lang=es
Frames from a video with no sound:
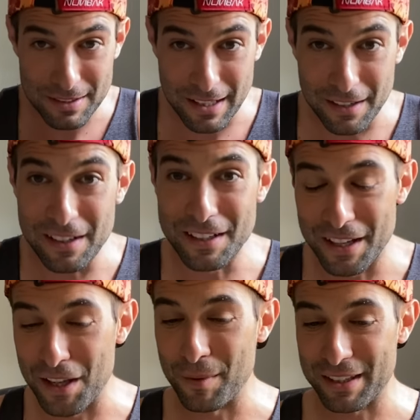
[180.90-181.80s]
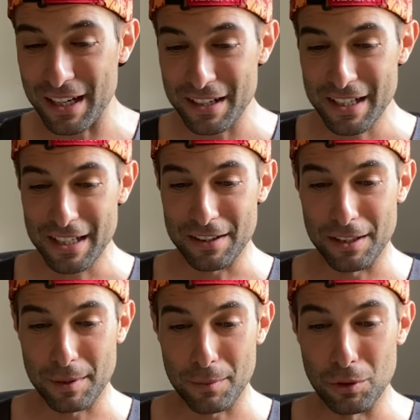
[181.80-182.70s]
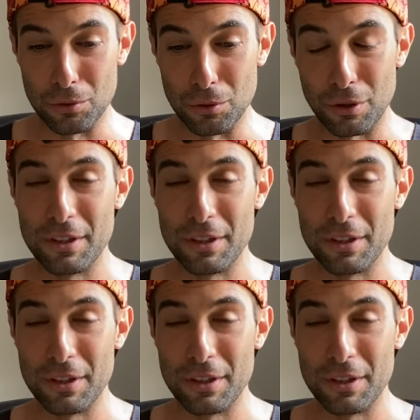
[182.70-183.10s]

estar en línea de meta de Tap de Tour.